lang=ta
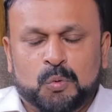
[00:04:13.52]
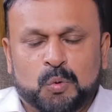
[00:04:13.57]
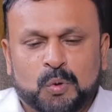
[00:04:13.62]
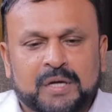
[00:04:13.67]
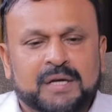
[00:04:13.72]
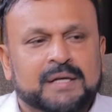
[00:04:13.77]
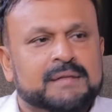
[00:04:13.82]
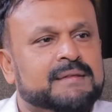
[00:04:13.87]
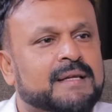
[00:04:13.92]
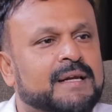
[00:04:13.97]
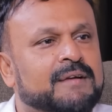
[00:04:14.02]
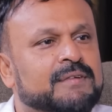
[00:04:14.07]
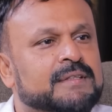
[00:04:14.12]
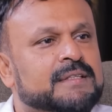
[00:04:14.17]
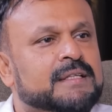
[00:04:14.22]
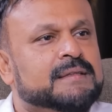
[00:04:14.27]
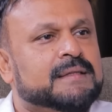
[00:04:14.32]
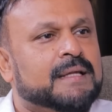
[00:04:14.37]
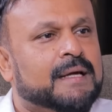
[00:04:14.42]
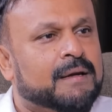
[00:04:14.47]
ஊடகத்தில்
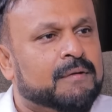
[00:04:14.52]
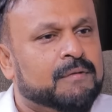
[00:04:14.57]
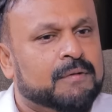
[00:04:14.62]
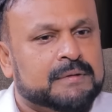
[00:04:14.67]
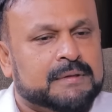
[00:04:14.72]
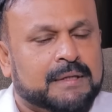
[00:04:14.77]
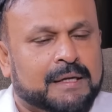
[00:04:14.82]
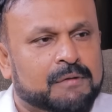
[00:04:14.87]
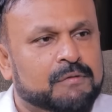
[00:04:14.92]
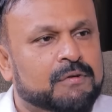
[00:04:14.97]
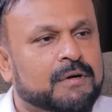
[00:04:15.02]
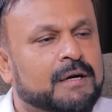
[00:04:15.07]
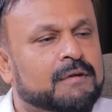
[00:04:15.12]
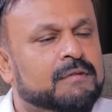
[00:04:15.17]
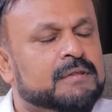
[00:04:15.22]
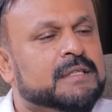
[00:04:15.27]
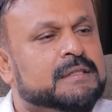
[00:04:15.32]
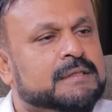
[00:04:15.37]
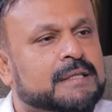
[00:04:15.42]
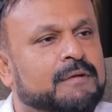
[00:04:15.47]
வந்து தரவு
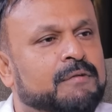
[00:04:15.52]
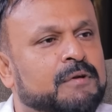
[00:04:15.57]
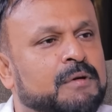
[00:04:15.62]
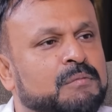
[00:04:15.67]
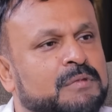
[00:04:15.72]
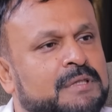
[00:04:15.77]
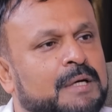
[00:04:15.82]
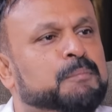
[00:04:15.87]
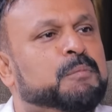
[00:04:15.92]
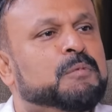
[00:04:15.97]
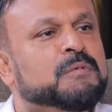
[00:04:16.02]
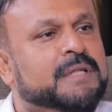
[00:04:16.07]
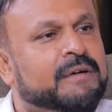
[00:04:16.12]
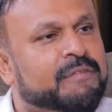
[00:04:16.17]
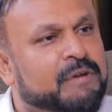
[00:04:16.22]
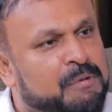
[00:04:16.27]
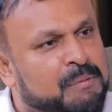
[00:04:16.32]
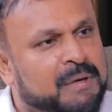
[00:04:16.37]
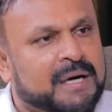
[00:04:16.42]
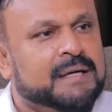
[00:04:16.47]
தரவுகள் வந்து தவறும் தப்பும்
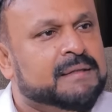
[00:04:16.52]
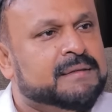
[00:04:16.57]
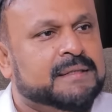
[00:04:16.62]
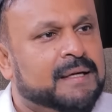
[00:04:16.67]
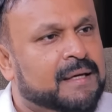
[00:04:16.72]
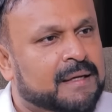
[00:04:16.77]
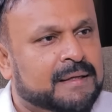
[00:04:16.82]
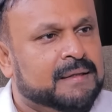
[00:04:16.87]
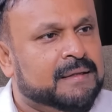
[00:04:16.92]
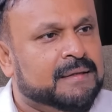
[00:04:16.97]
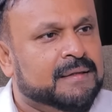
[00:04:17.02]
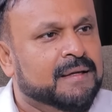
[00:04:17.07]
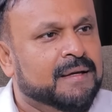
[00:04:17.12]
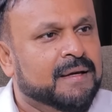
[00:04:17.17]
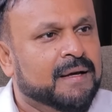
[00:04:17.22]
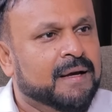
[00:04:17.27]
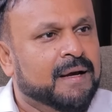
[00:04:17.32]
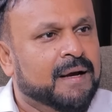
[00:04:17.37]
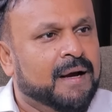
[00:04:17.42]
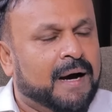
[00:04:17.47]
தவறுமாகத்தான் இருக்குது
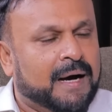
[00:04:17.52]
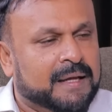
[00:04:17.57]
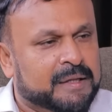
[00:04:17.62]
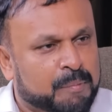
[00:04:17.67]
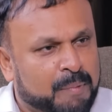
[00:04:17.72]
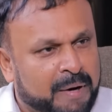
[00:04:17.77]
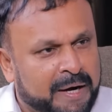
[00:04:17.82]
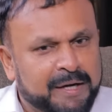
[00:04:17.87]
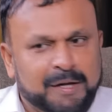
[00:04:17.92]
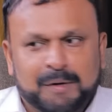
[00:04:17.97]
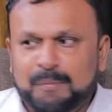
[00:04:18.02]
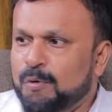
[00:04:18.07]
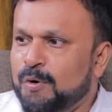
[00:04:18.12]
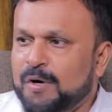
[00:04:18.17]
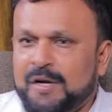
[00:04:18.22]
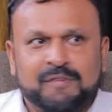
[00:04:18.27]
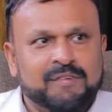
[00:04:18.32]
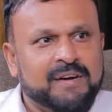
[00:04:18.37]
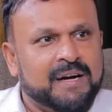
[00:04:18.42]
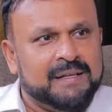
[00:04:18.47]
அதை மைனர்
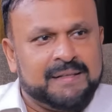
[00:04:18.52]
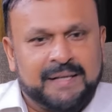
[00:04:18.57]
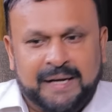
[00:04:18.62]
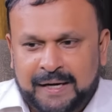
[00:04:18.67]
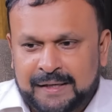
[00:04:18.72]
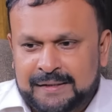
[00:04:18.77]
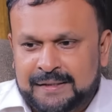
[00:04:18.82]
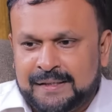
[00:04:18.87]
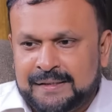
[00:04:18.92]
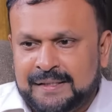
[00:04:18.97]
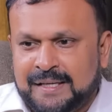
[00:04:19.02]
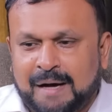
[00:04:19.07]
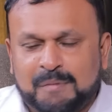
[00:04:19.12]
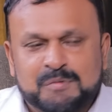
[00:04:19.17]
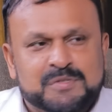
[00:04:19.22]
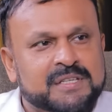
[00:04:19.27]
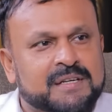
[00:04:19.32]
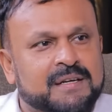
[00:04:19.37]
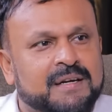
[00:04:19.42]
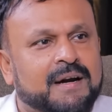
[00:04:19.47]
போன்றவர்கள் தான் எடுத்து எடுத்து
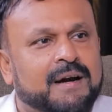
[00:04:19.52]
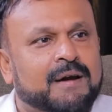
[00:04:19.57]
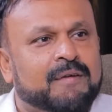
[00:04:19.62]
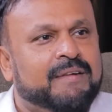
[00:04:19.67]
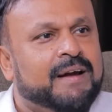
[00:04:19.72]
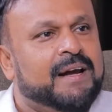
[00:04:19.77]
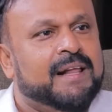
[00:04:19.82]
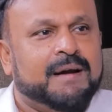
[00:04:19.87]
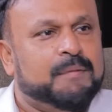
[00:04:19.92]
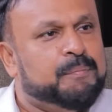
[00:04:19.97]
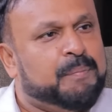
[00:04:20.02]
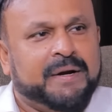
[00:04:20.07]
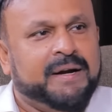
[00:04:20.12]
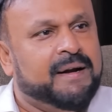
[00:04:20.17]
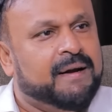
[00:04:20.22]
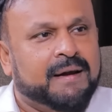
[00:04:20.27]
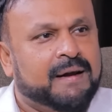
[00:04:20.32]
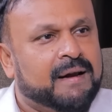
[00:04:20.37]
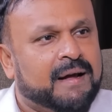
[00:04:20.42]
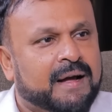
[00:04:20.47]
காமிச்சிக்கிட்டு இருக்காங்க வேலையை
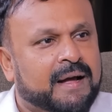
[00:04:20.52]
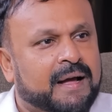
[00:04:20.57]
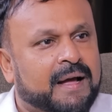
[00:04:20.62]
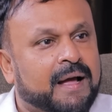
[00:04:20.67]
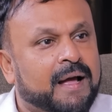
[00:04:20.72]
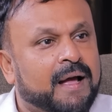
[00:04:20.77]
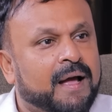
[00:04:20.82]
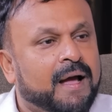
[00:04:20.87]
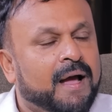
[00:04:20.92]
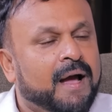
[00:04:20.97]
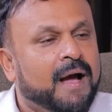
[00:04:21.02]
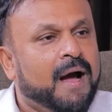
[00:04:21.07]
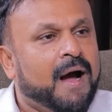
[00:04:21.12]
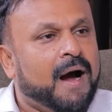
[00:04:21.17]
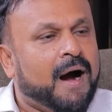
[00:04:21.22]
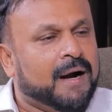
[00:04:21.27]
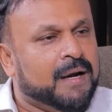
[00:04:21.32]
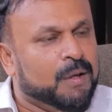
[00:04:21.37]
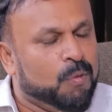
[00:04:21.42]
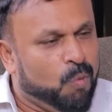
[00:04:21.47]
பண்ணிகிட்டு இருக்காங்க
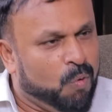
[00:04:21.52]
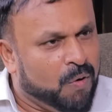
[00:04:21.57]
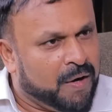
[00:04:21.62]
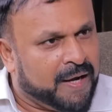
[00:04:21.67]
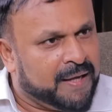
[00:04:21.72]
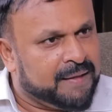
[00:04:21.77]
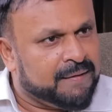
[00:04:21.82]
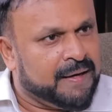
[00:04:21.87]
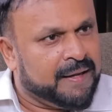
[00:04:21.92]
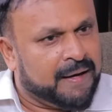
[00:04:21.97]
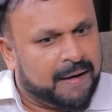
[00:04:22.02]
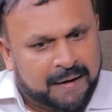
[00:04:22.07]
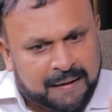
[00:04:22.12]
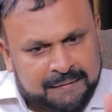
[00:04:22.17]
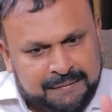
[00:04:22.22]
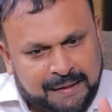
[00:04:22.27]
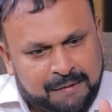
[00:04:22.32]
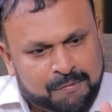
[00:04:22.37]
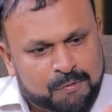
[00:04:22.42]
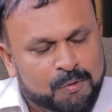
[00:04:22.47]
ஆனால் உங்கள் இதில்
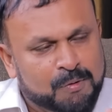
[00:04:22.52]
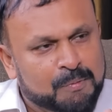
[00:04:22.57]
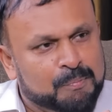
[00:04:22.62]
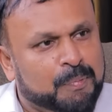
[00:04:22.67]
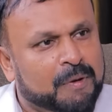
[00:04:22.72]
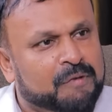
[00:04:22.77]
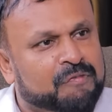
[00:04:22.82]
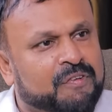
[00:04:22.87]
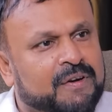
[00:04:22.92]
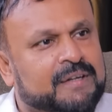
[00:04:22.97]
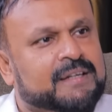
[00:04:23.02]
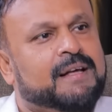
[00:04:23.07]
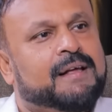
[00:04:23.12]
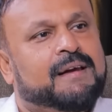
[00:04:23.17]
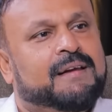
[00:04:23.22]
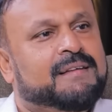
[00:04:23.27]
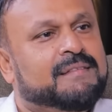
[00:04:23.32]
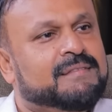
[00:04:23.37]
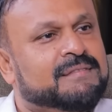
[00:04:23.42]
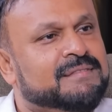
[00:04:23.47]
எல்லா தரவுகளும்
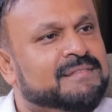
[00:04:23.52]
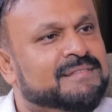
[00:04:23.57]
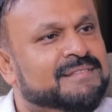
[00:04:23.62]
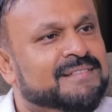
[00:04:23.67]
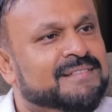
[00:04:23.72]
பர்ஃபெக்டாக இருக்குது